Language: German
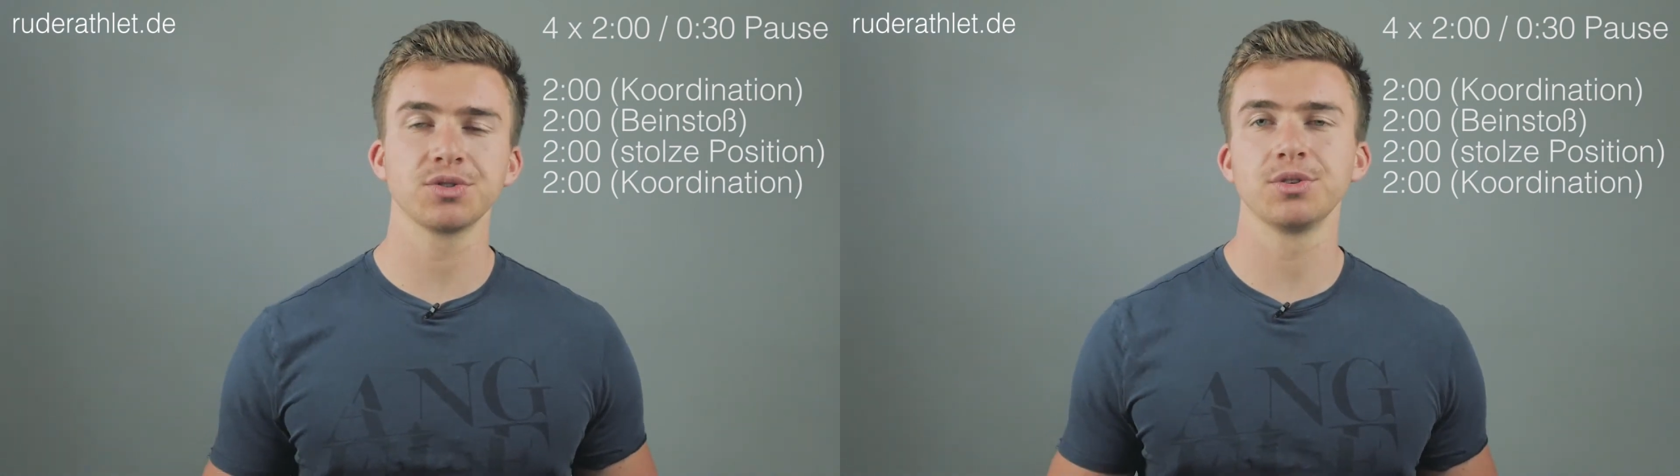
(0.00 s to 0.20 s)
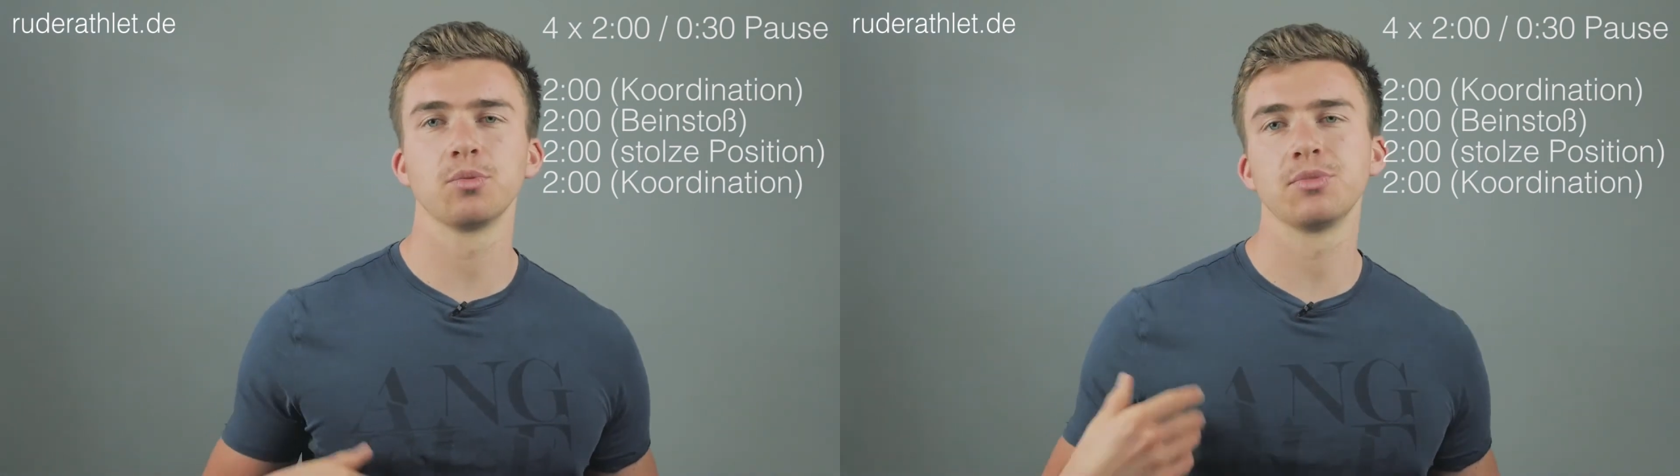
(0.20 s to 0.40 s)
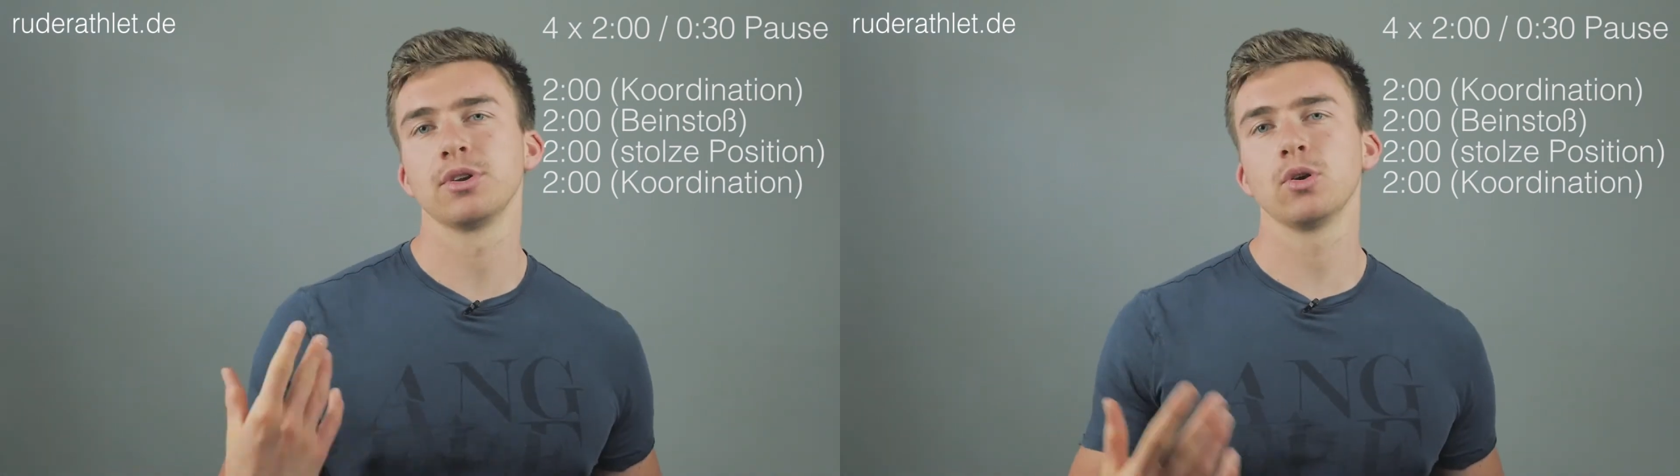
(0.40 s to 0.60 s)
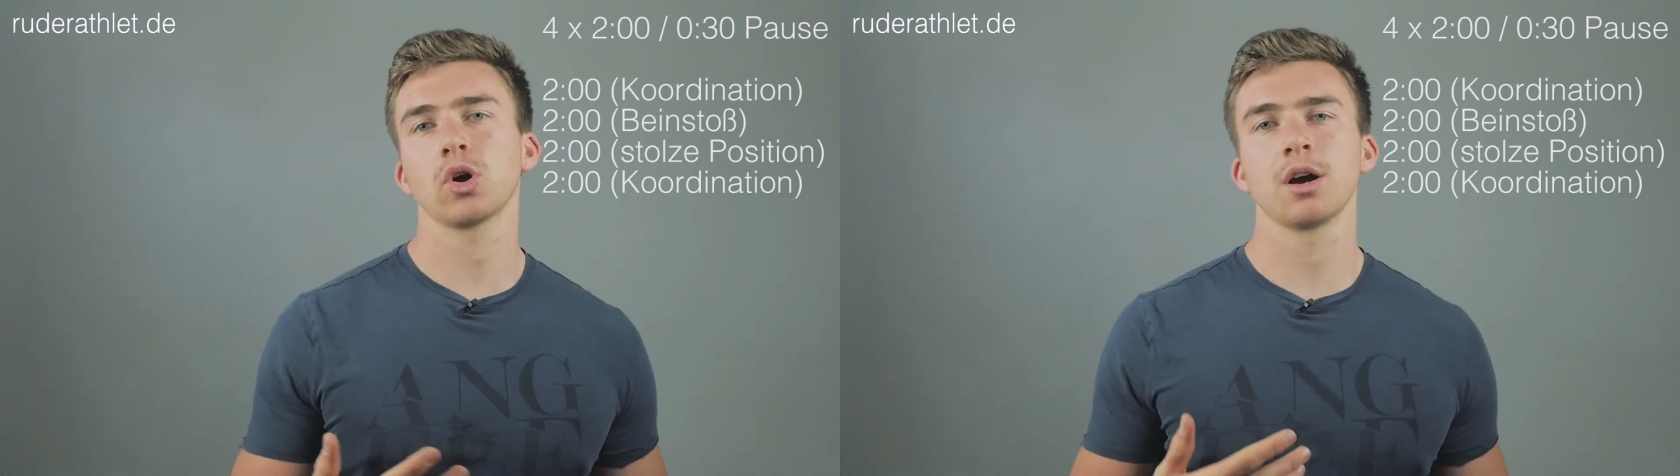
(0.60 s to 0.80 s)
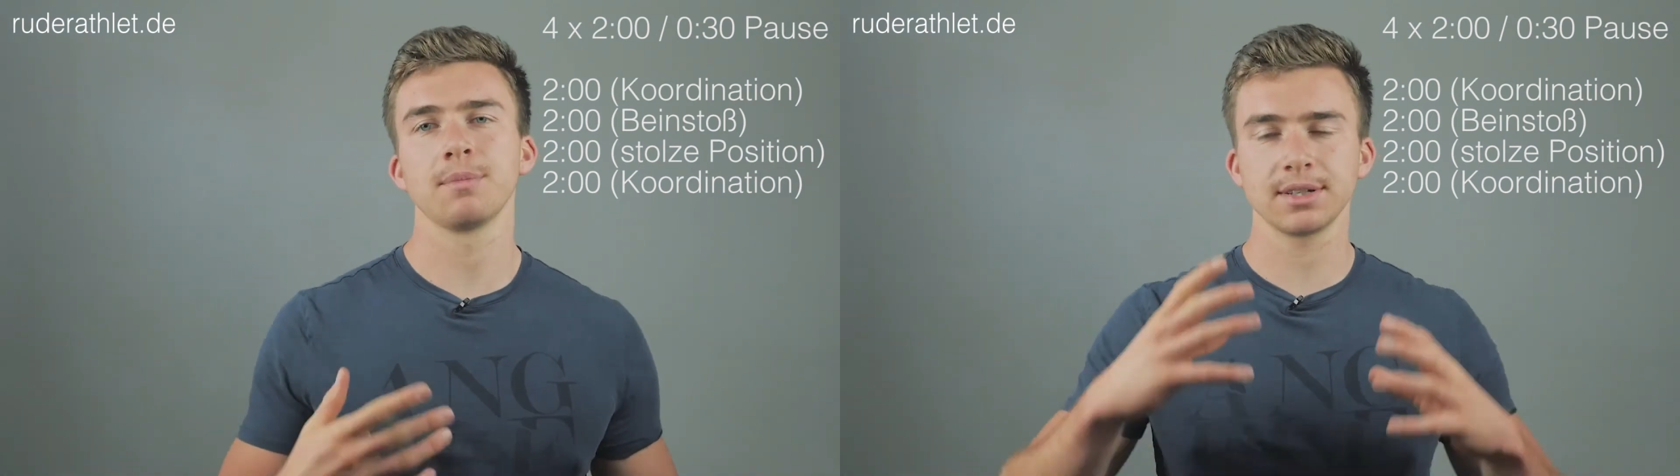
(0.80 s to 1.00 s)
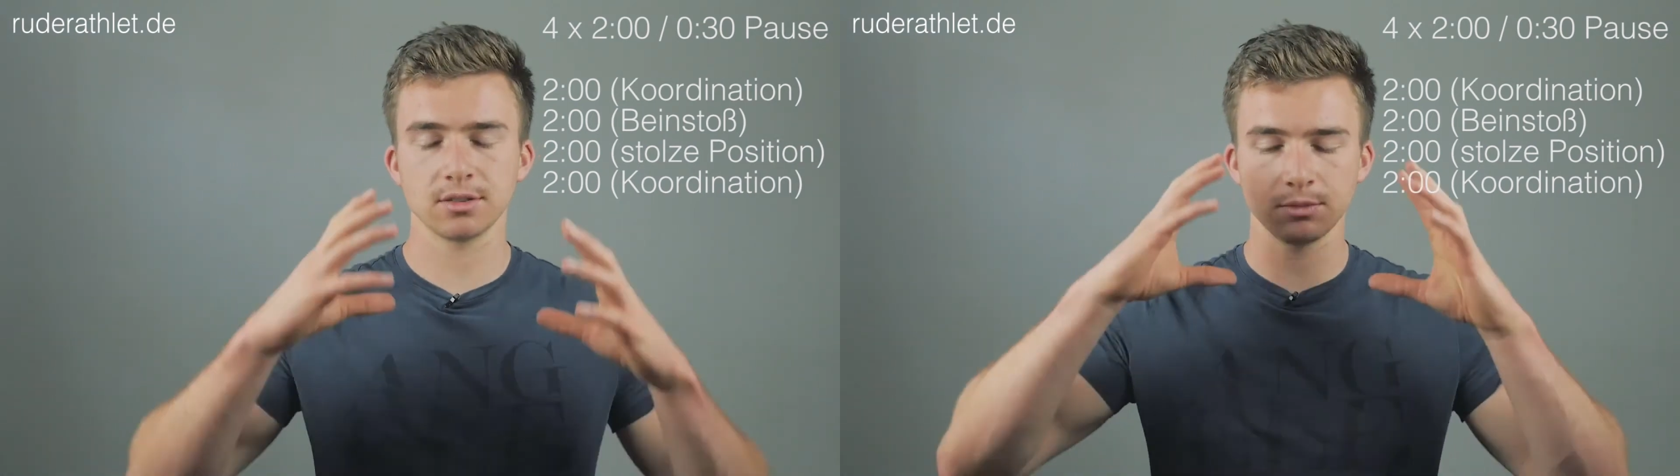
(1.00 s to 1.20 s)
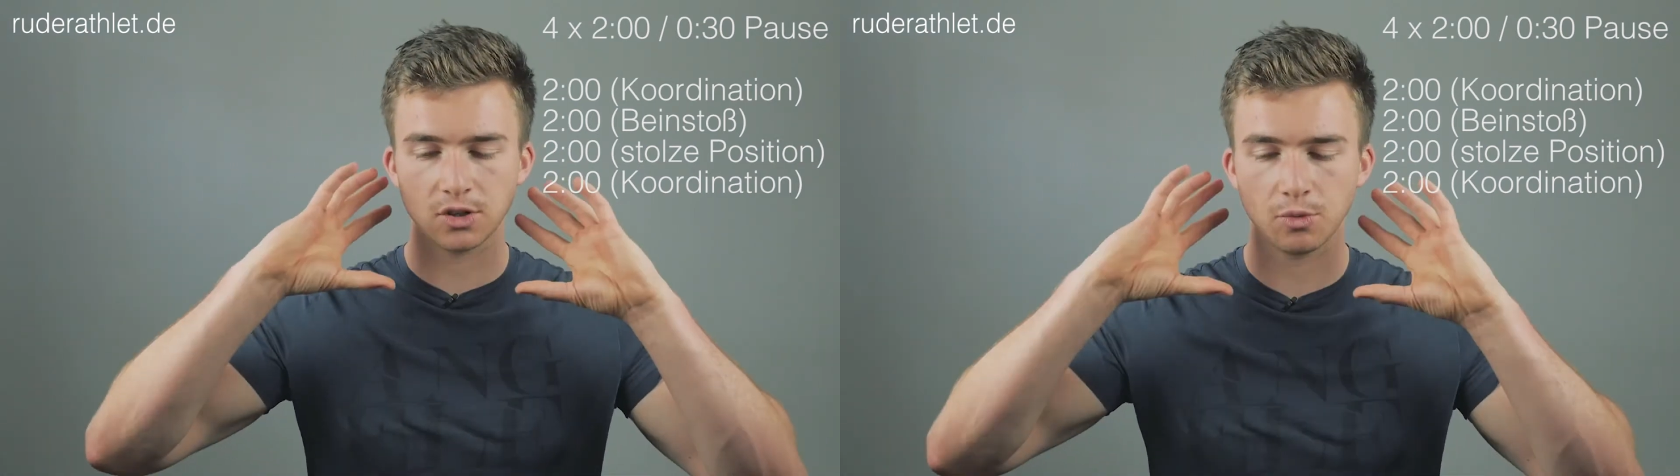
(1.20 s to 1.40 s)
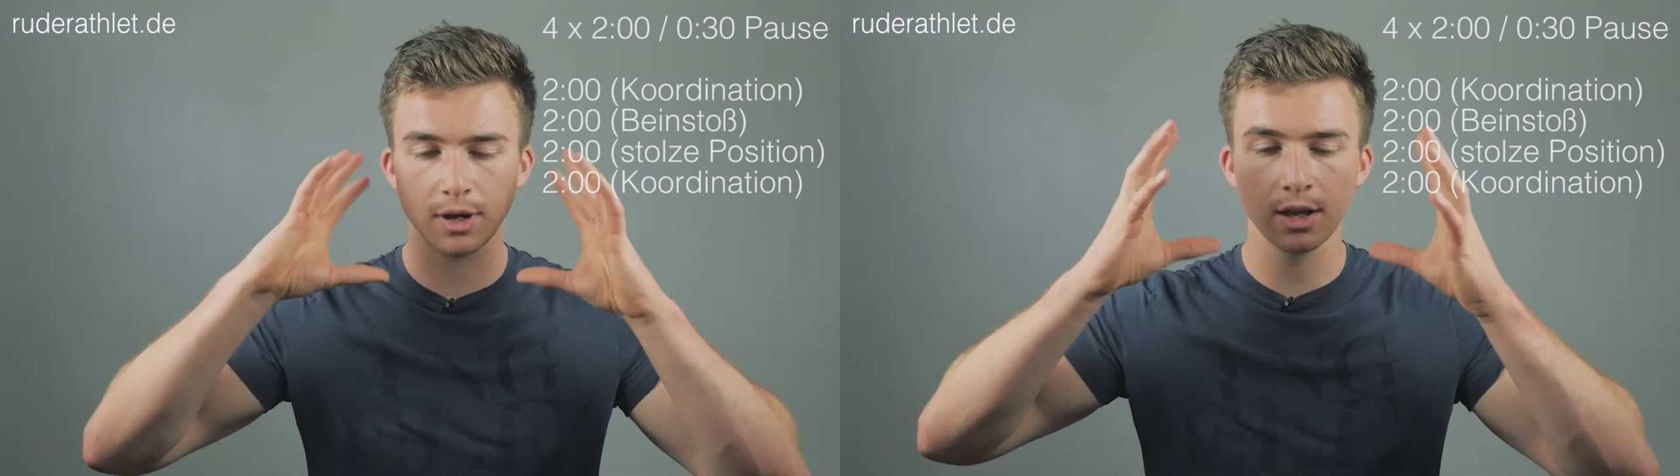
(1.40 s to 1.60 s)
die du so ein bisschen locker machst, um dich
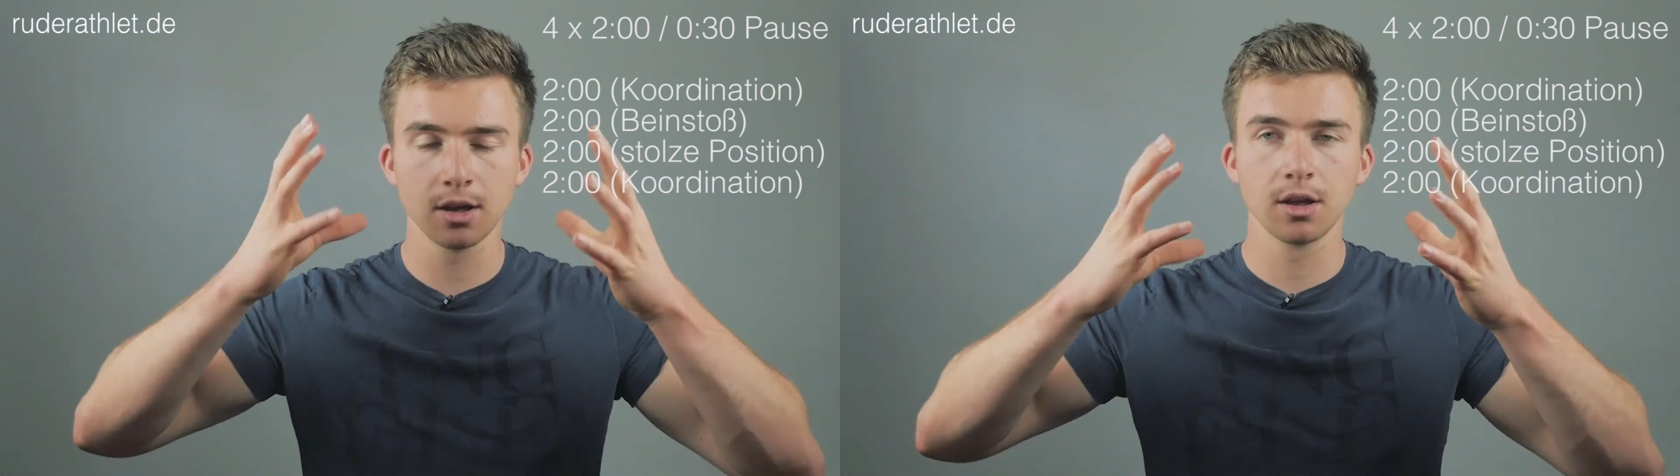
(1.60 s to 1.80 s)
nochmal